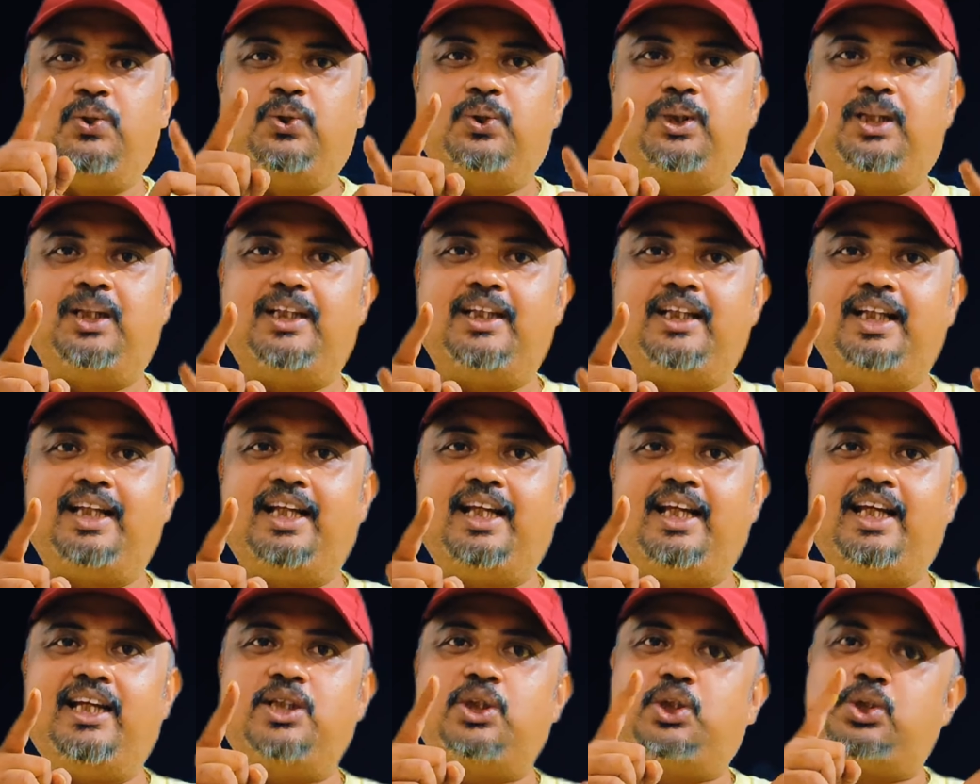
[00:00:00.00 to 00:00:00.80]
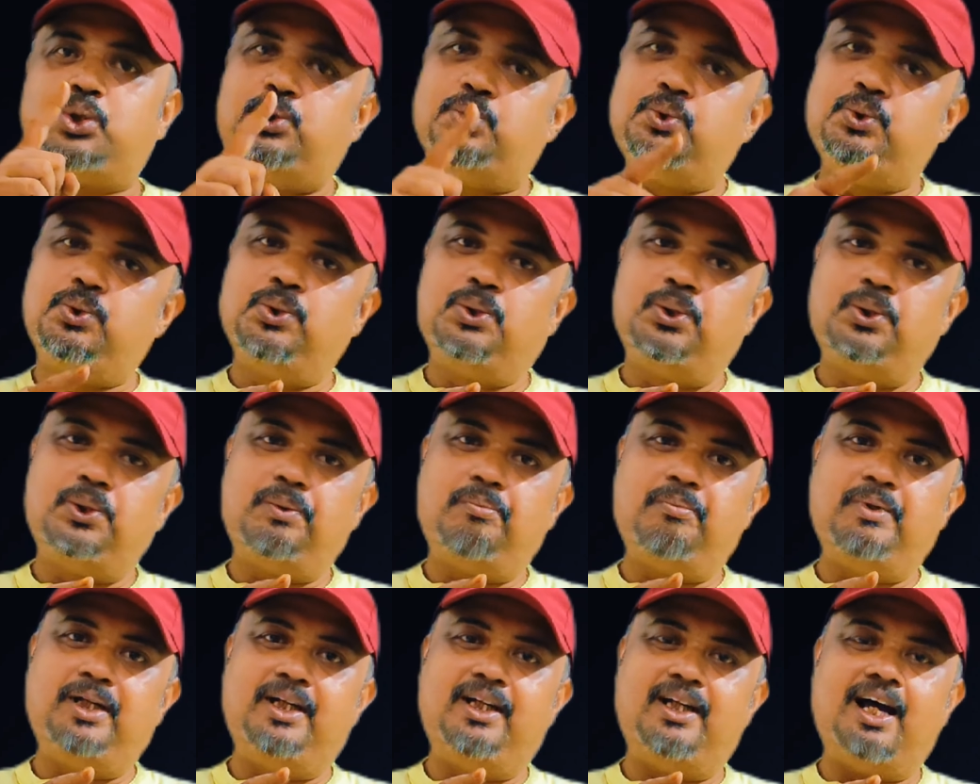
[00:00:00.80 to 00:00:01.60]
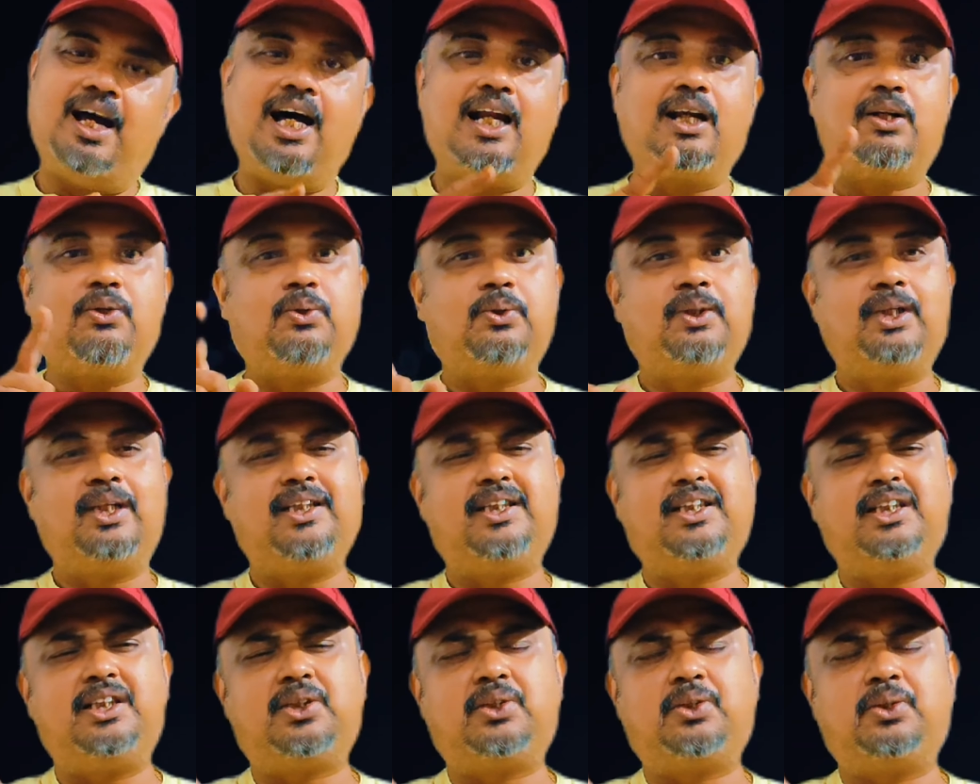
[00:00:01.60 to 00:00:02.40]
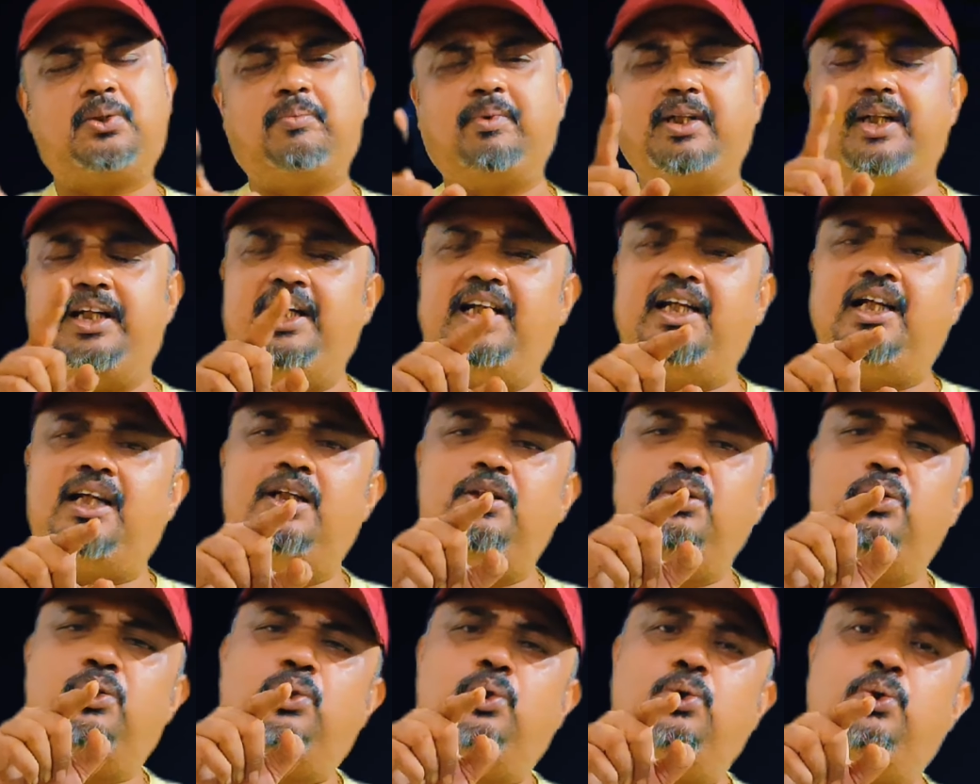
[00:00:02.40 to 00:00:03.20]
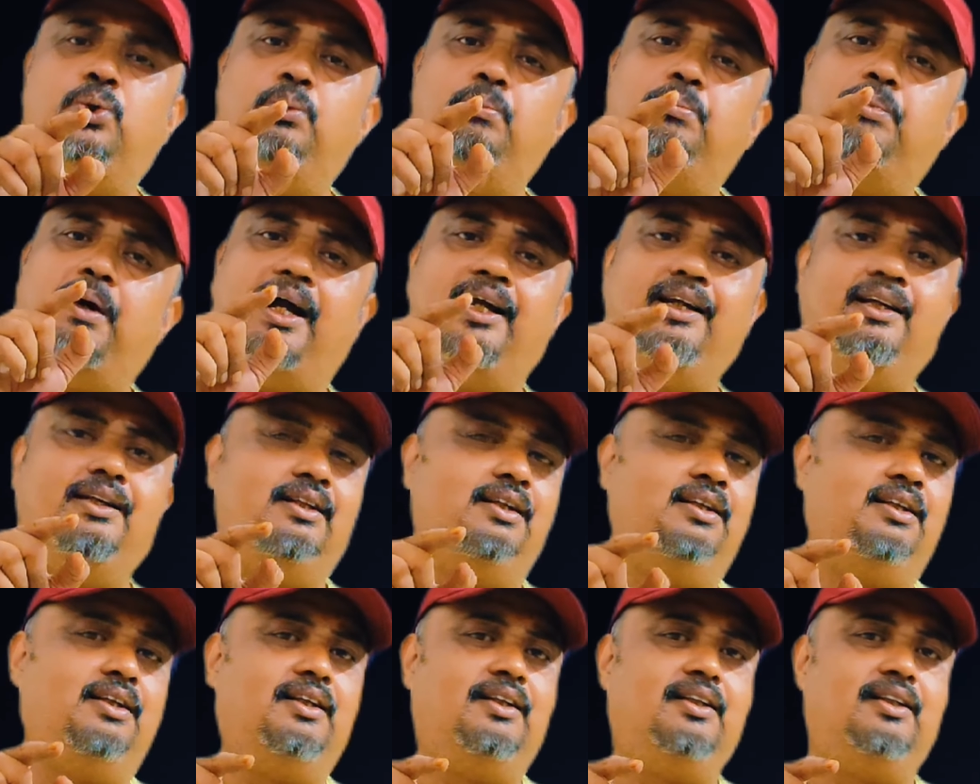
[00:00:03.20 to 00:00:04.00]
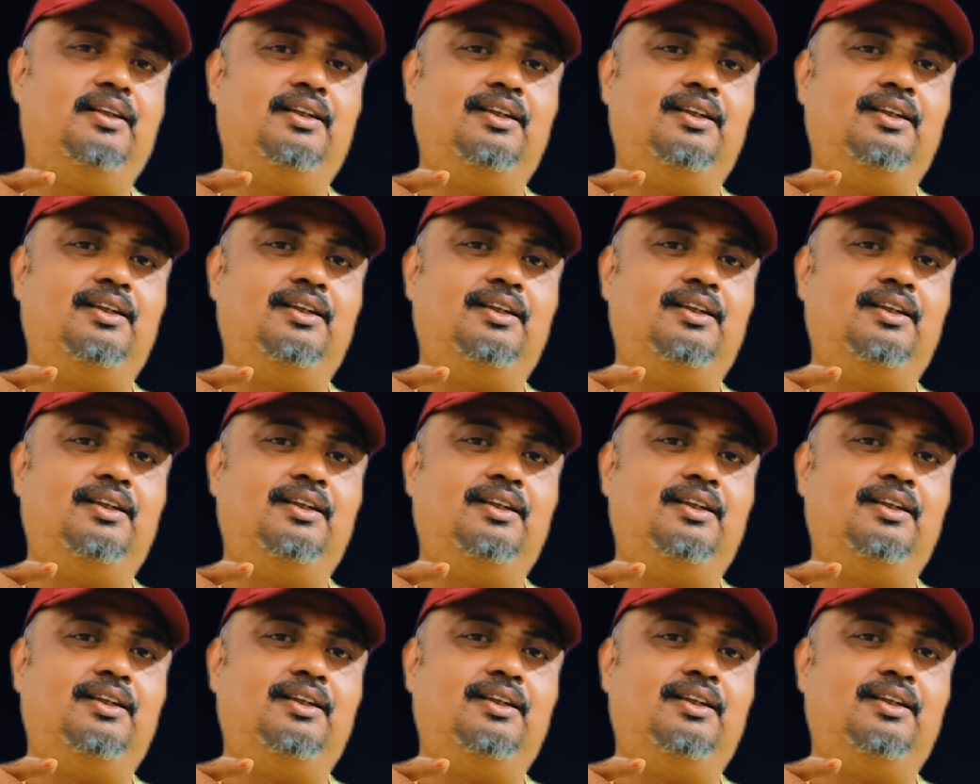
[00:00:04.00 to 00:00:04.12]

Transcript: কোথা থেকে শুরু করবেন আর কোথায় শেষ করবেন এটা কিন্তু খুব ভাইটাল